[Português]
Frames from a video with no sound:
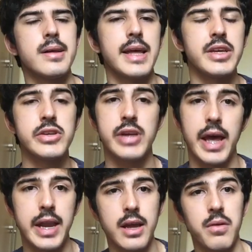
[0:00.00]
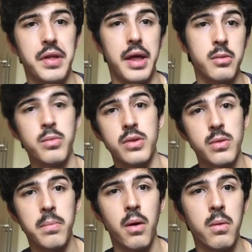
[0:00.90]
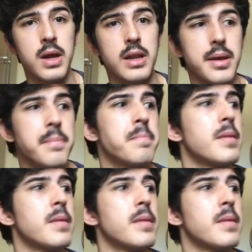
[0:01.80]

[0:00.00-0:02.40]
na Nigéria, que é um salário muito bom ali.